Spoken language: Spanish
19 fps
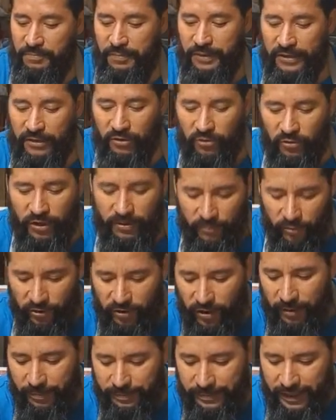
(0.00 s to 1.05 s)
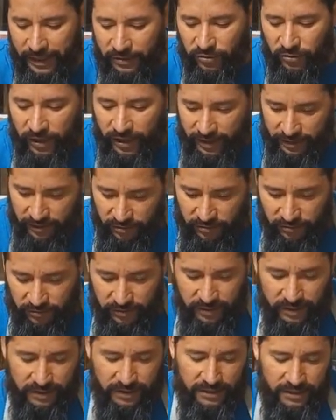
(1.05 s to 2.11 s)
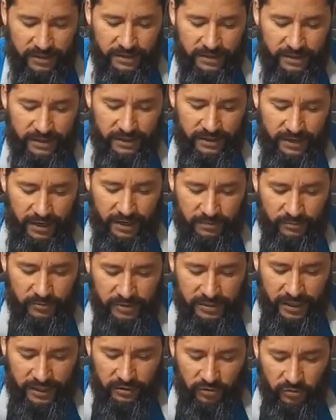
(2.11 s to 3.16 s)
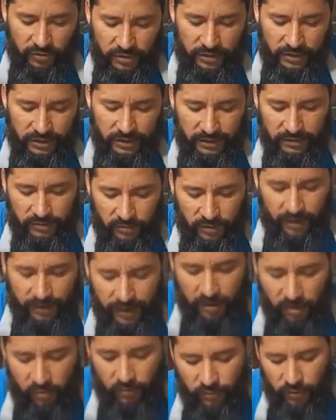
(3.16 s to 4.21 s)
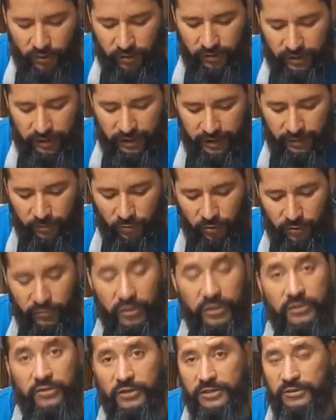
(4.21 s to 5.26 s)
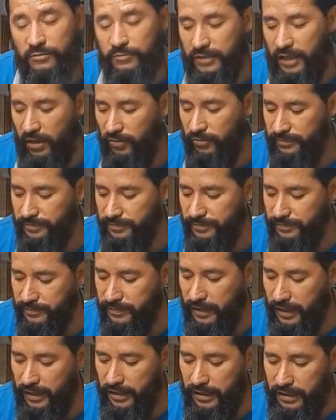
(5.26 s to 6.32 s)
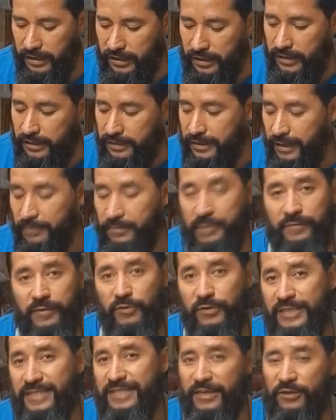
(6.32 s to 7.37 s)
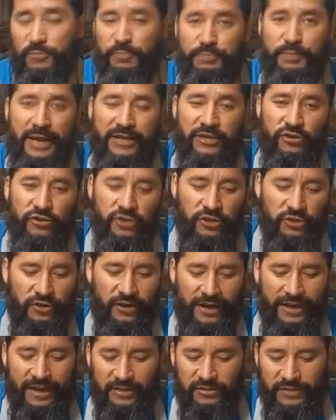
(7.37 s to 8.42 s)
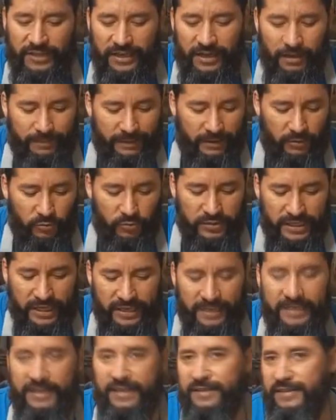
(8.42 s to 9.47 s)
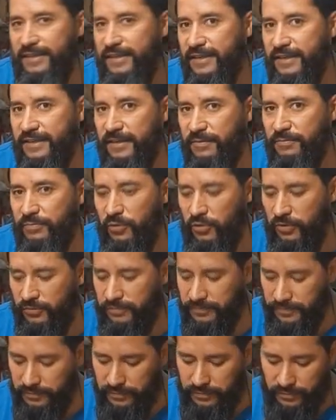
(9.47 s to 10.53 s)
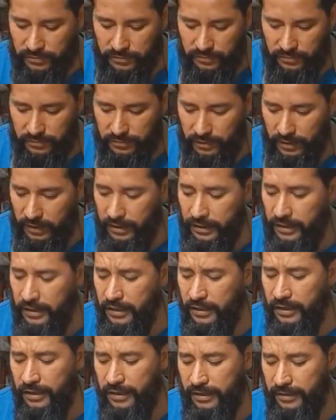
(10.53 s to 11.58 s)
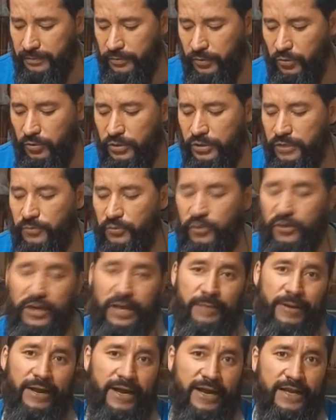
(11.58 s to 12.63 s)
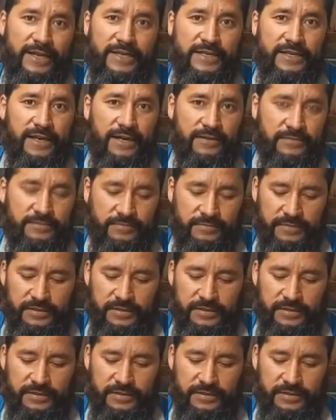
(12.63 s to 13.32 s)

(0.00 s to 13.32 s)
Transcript: pero lo hemos ido adaptando a esto y en realidad al mosaico y nos ha dado eh, muy bonitos resultados. También vamos a necesitar un paño que ojalá no tenga pelusa ni destiña tampoco. Y por último, la mascarilla